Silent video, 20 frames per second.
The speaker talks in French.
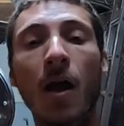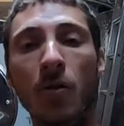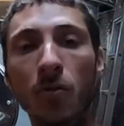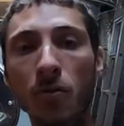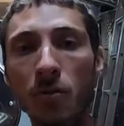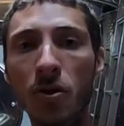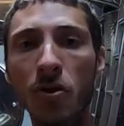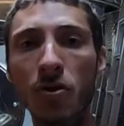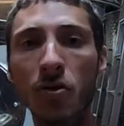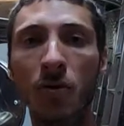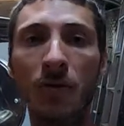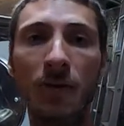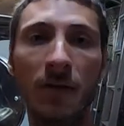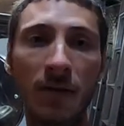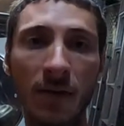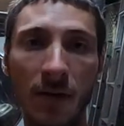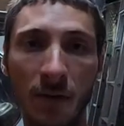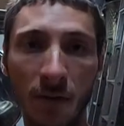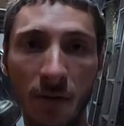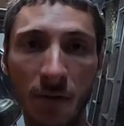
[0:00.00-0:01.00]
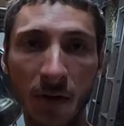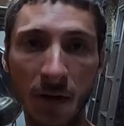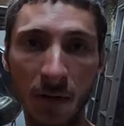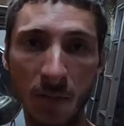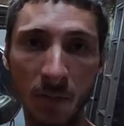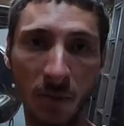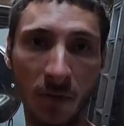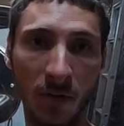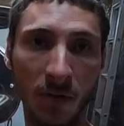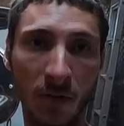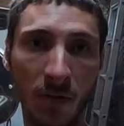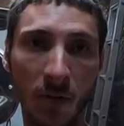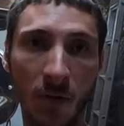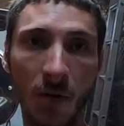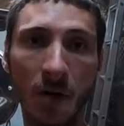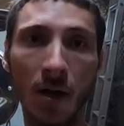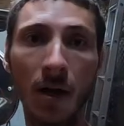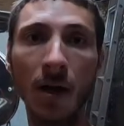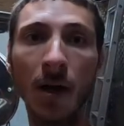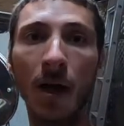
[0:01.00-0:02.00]
Lui, je le désinfecte parce
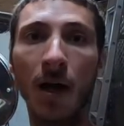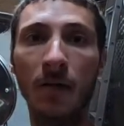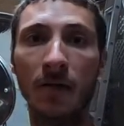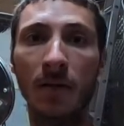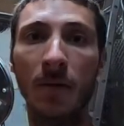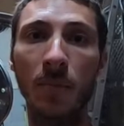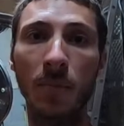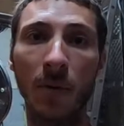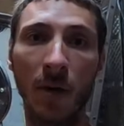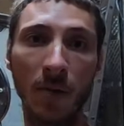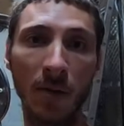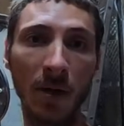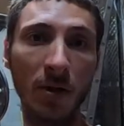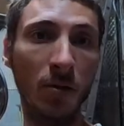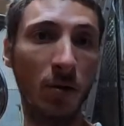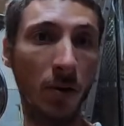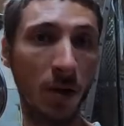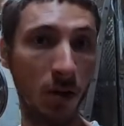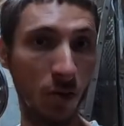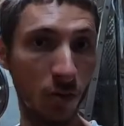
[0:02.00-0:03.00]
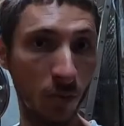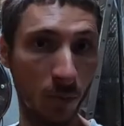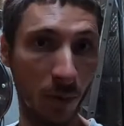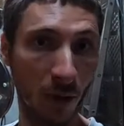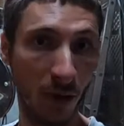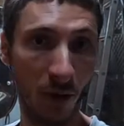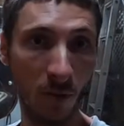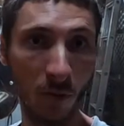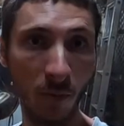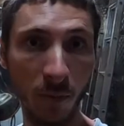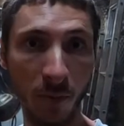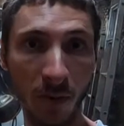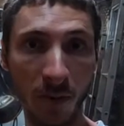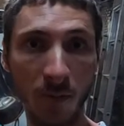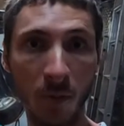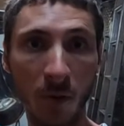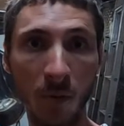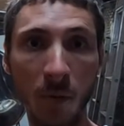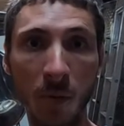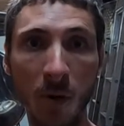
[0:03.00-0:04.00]
que ça me permet de le récupérer
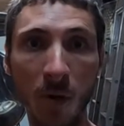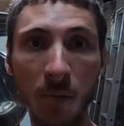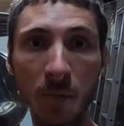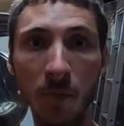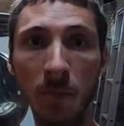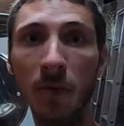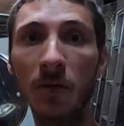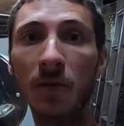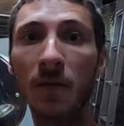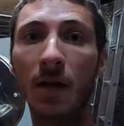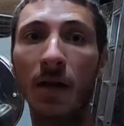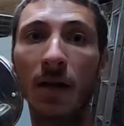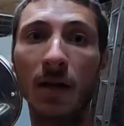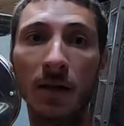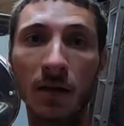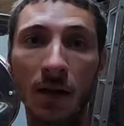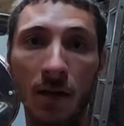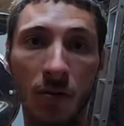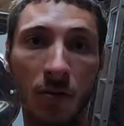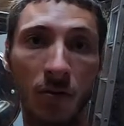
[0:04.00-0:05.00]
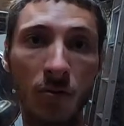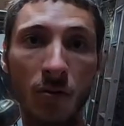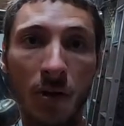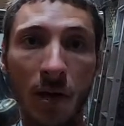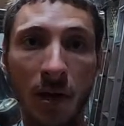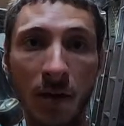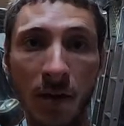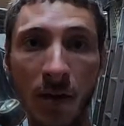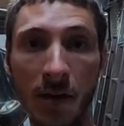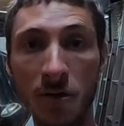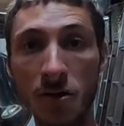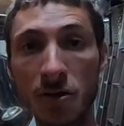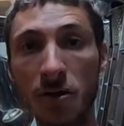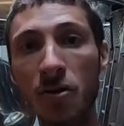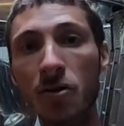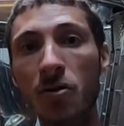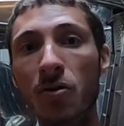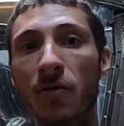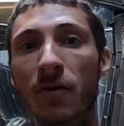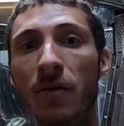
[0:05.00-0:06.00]
complètement propre parce qu'à l'intérieur de la cage,
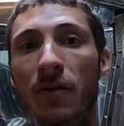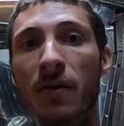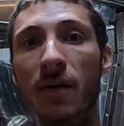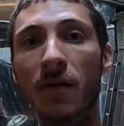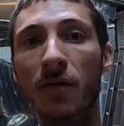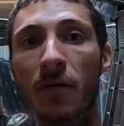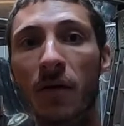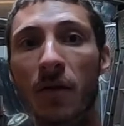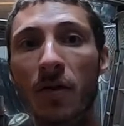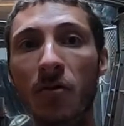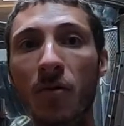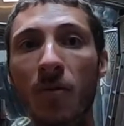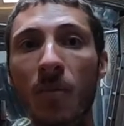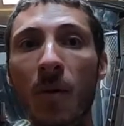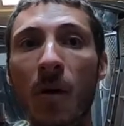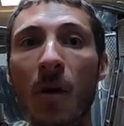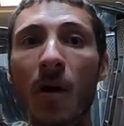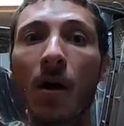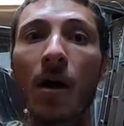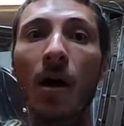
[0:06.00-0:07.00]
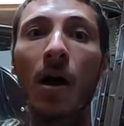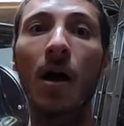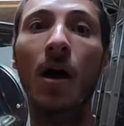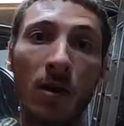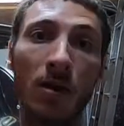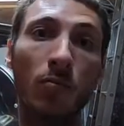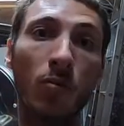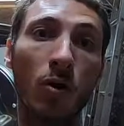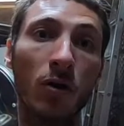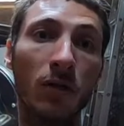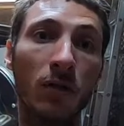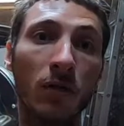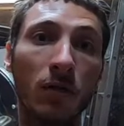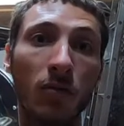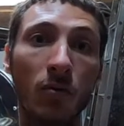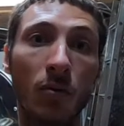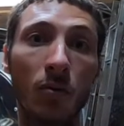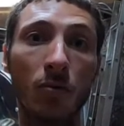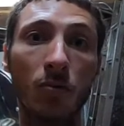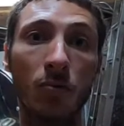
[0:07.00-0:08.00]
si je le désinfecte pas, des
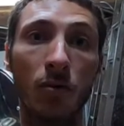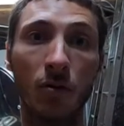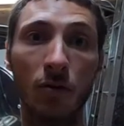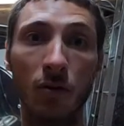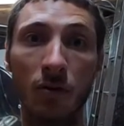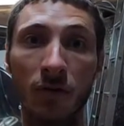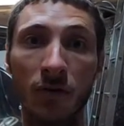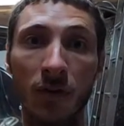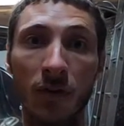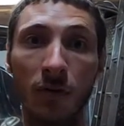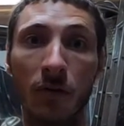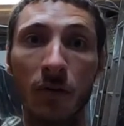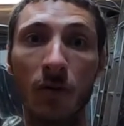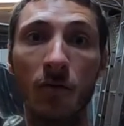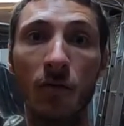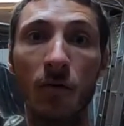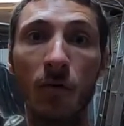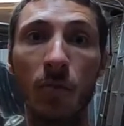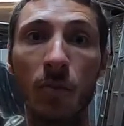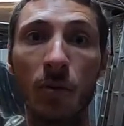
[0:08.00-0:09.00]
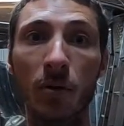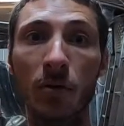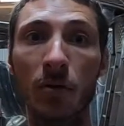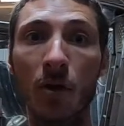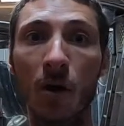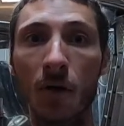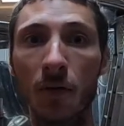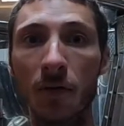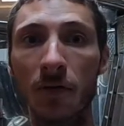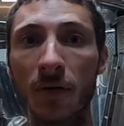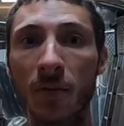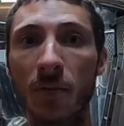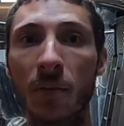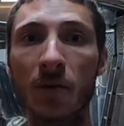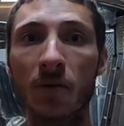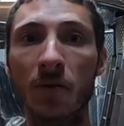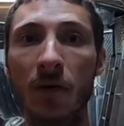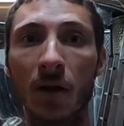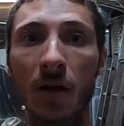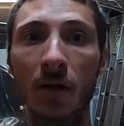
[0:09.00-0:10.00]
moisissures ont tendance à se développer dedans, c'est
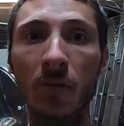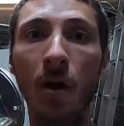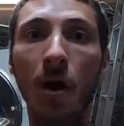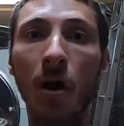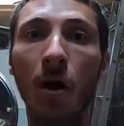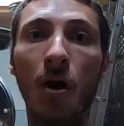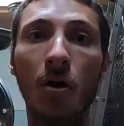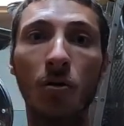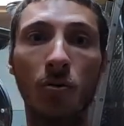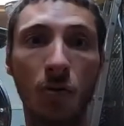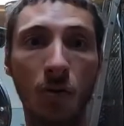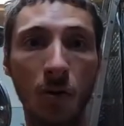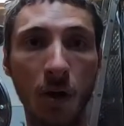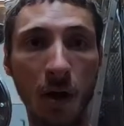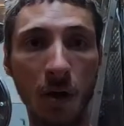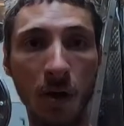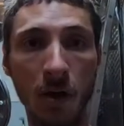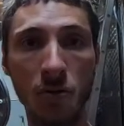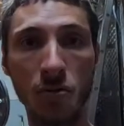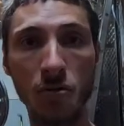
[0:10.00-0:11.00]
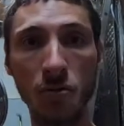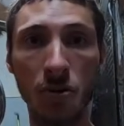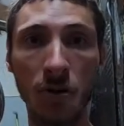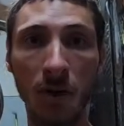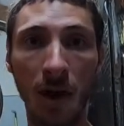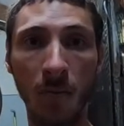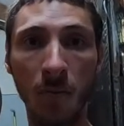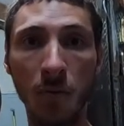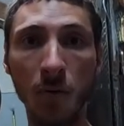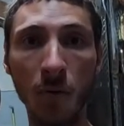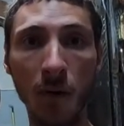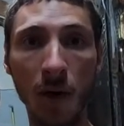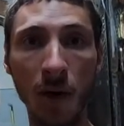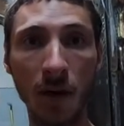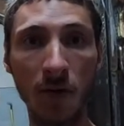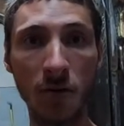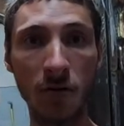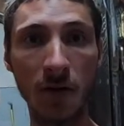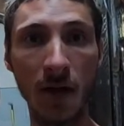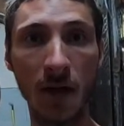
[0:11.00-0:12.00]
pas terrible. Donc là, il y a juste un bon
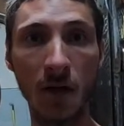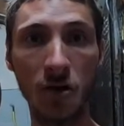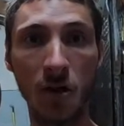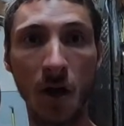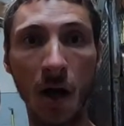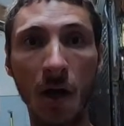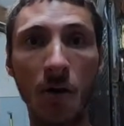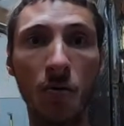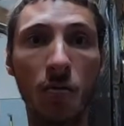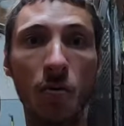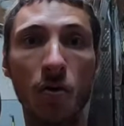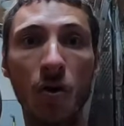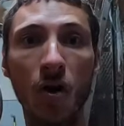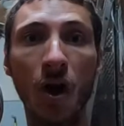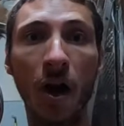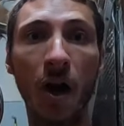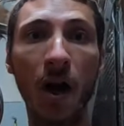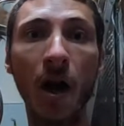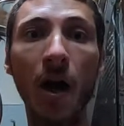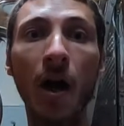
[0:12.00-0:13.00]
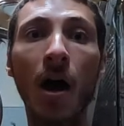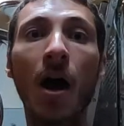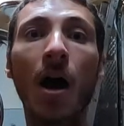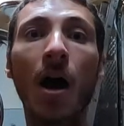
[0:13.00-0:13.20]
rinçage à l'eau claire